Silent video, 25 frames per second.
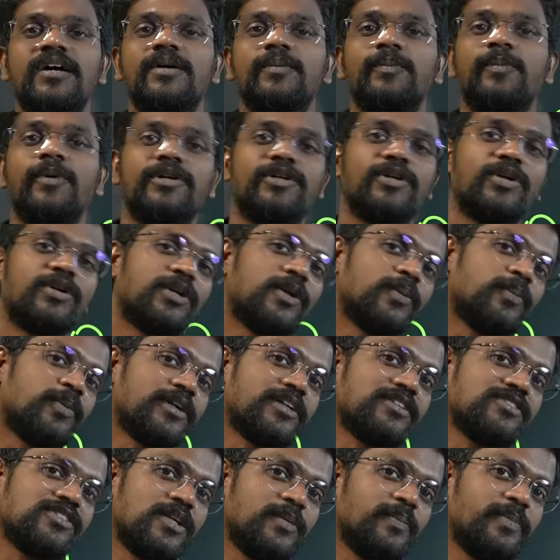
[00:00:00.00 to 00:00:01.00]
இப்போ டோட்டல்
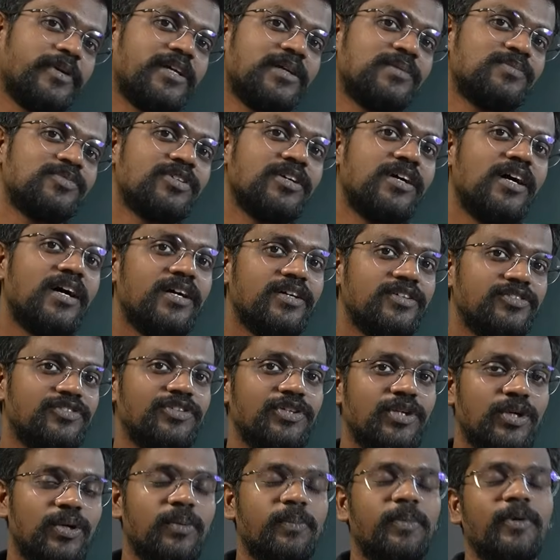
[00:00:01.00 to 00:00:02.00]
பொட்டன்ஷியல் பிகம்ஸ்
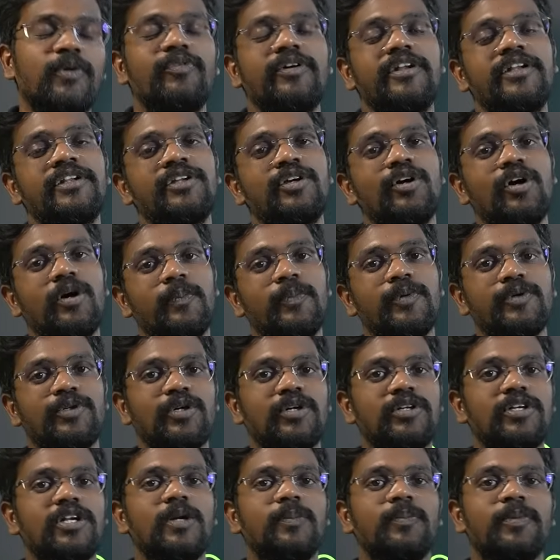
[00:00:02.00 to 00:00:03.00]
ஜீரோ இப்போ வென் யோ
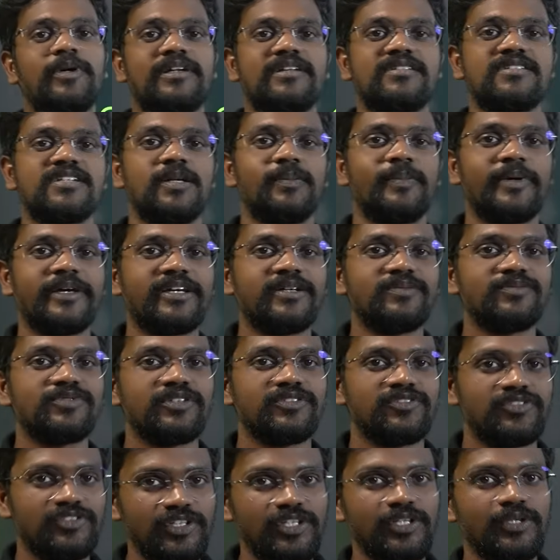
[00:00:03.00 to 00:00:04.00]
டோட்டல் பொட்டன்ஷியல் பிகம்ஸ்
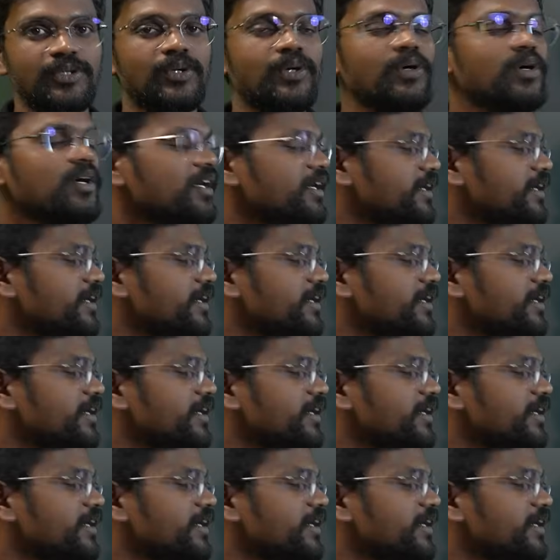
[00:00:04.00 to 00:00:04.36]
ஜீரோ